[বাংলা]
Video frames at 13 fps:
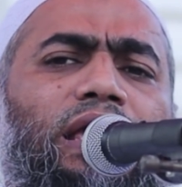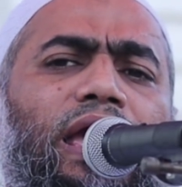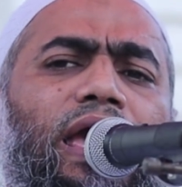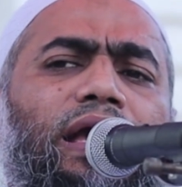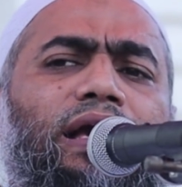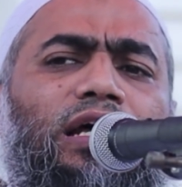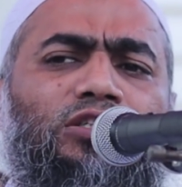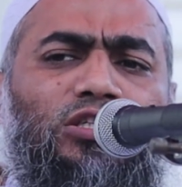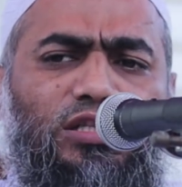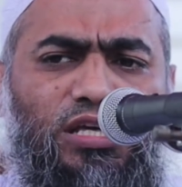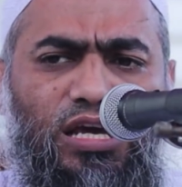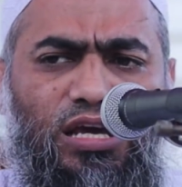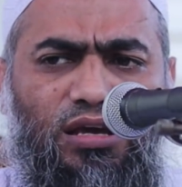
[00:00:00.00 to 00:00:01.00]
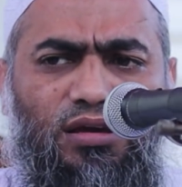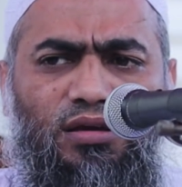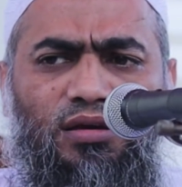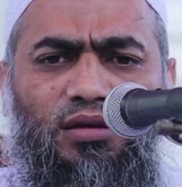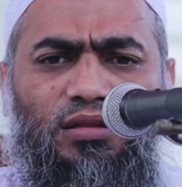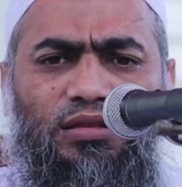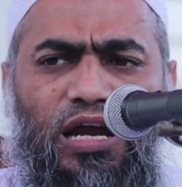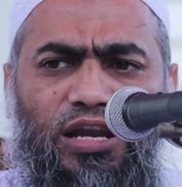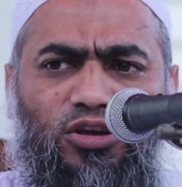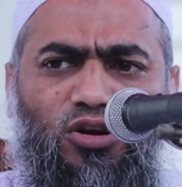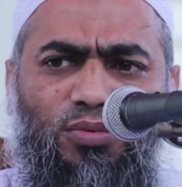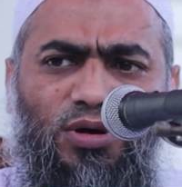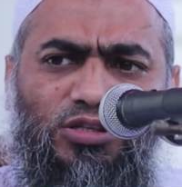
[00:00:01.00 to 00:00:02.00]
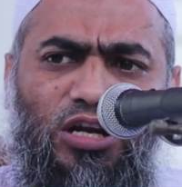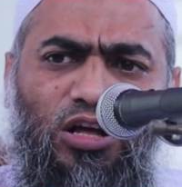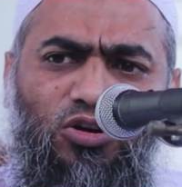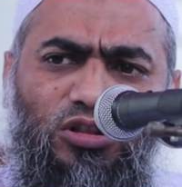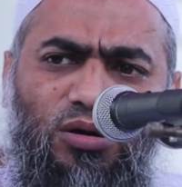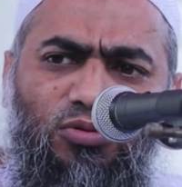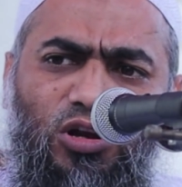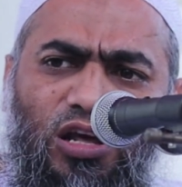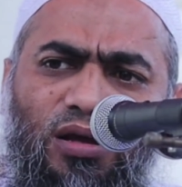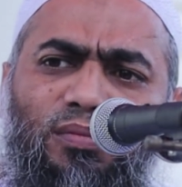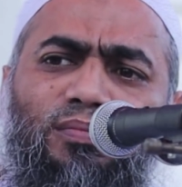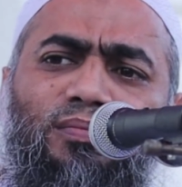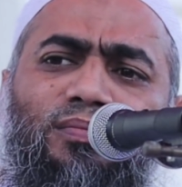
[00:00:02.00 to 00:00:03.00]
কে কার সাথে দাড়ি কমা ছাড়া কথা বলে